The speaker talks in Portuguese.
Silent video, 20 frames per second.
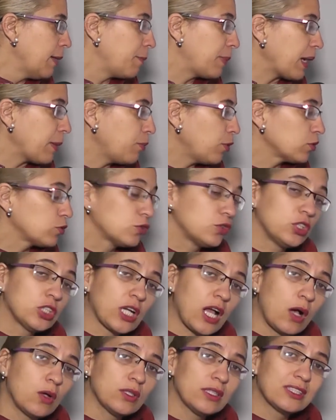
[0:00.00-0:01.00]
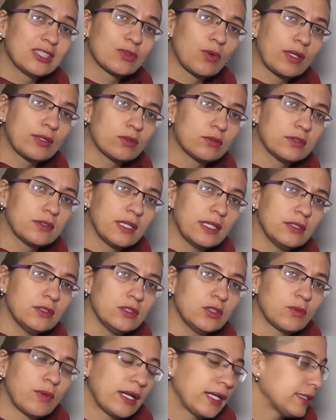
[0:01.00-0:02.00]
Para Poços de Caldas, R$
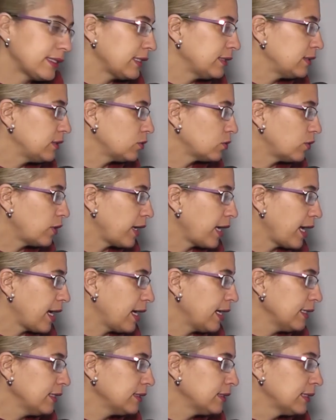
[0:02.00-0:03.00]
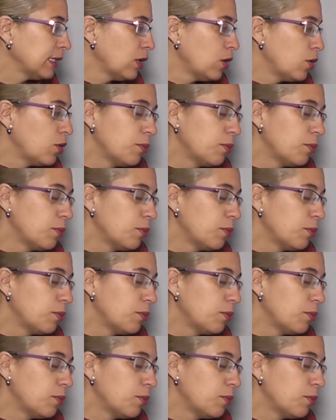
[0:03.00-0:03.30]
445,00,